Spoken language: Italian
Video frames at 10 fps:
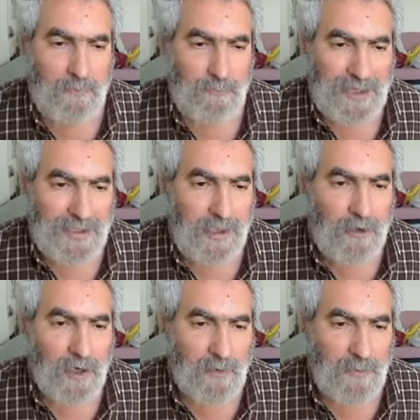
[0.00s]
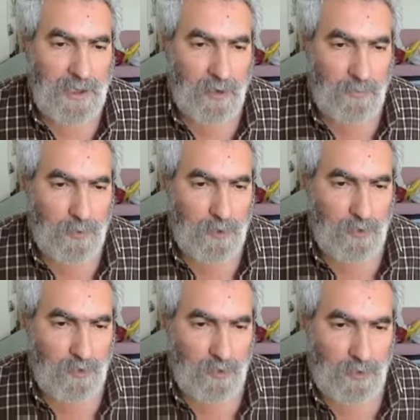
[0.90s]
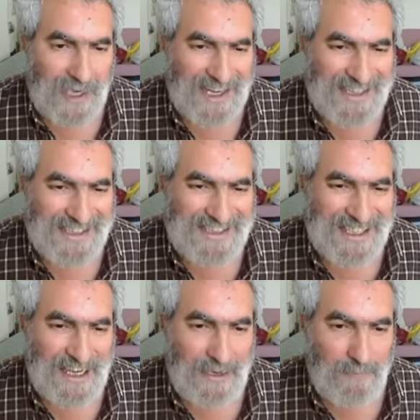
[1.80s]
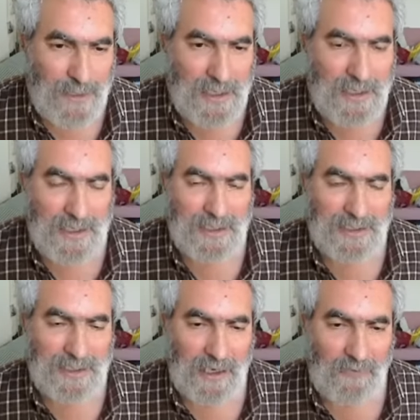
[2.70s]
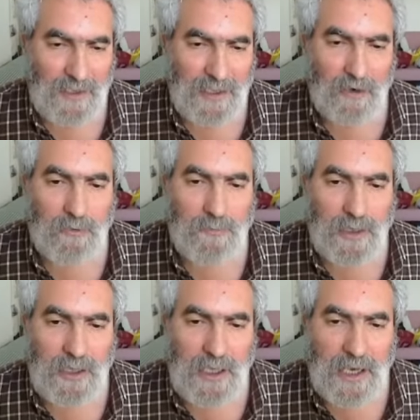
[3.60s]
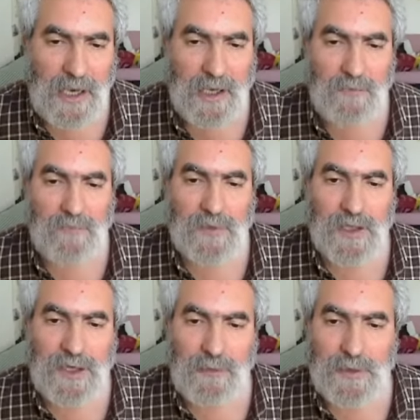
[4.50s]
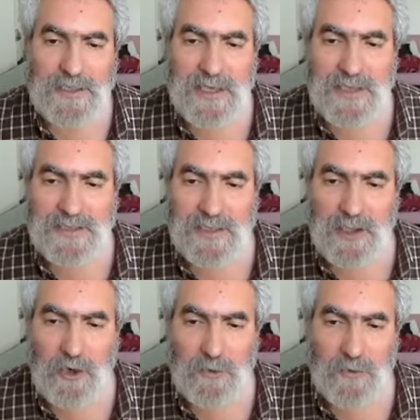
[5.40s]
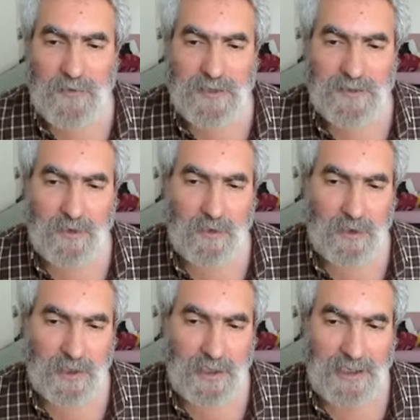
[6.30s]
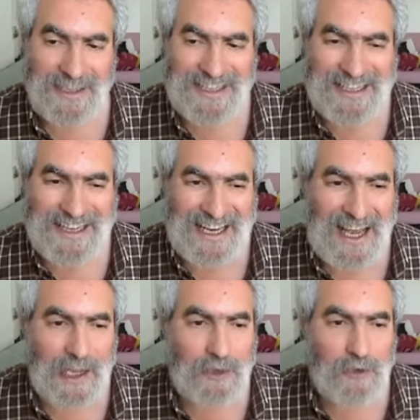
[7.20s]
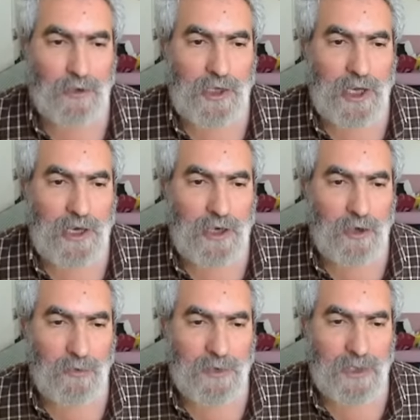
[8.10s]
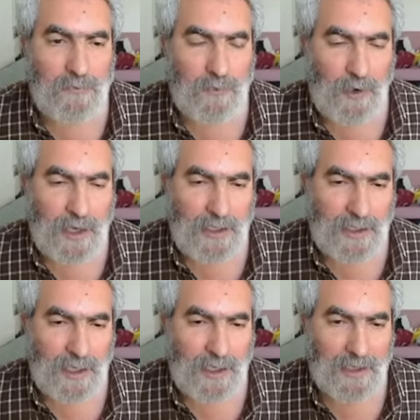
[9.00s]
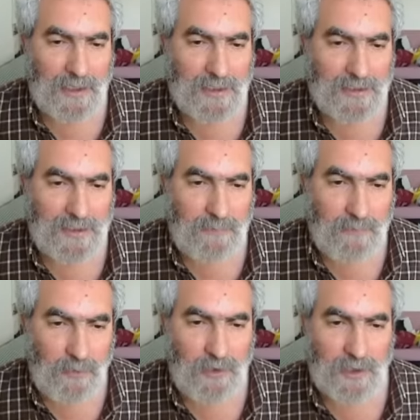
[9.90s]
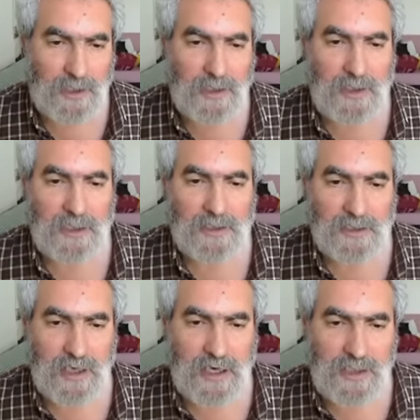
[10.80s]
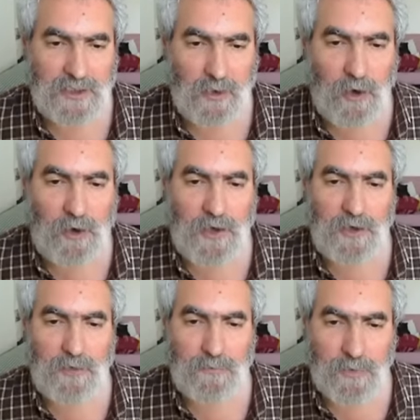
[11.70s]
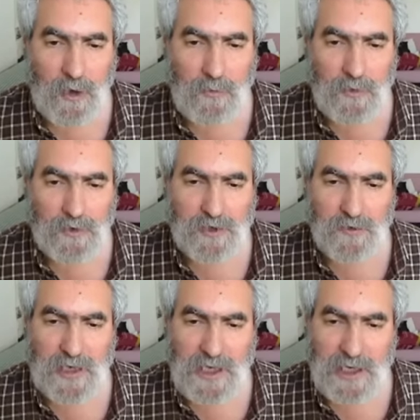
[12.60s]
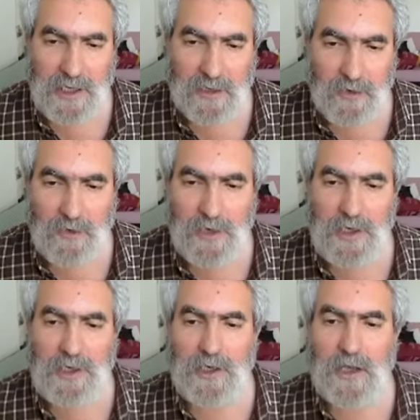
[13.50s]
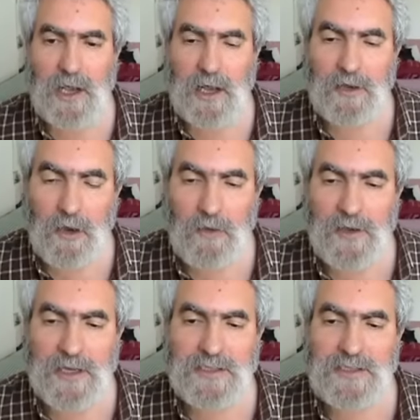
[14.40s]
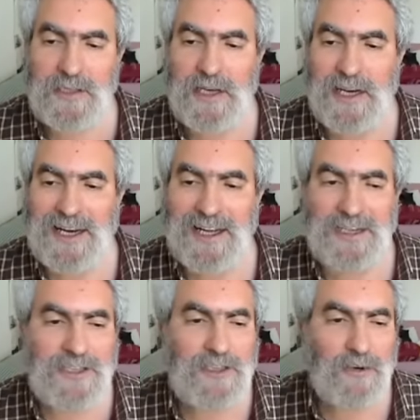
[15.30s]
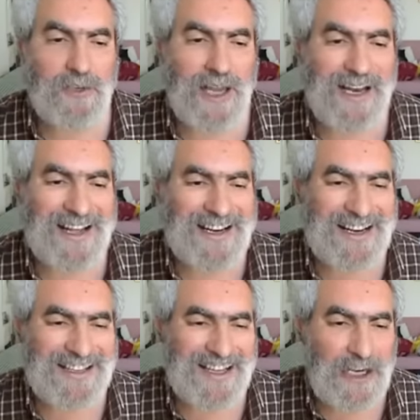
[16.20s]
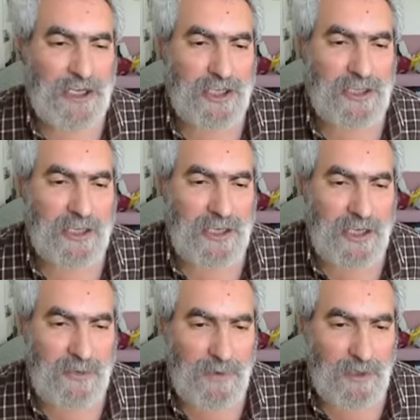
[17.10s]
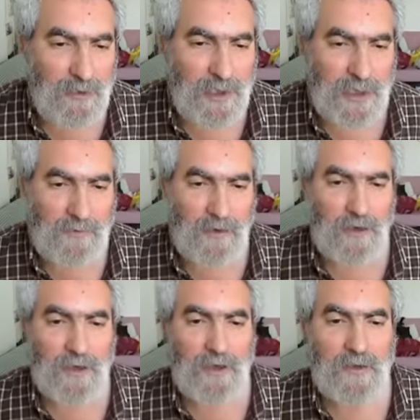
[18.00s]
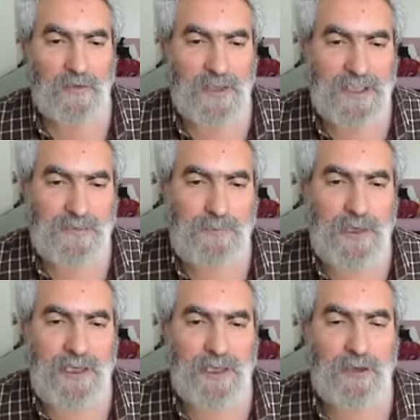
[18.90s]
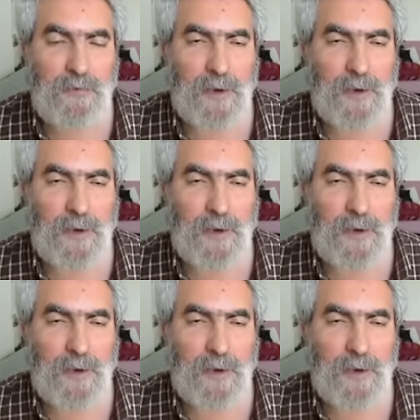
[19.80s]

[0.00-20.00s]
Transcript: Particolarmente opportuna sarebbe, nella fida compagnia, la presenza dello professor, che alto tiene il nome del poeta, seppur, tra gli suoi non proprio giovanili errori, annoverasi l'adesione alla rete dei cittadini per l'ulivo, di spirito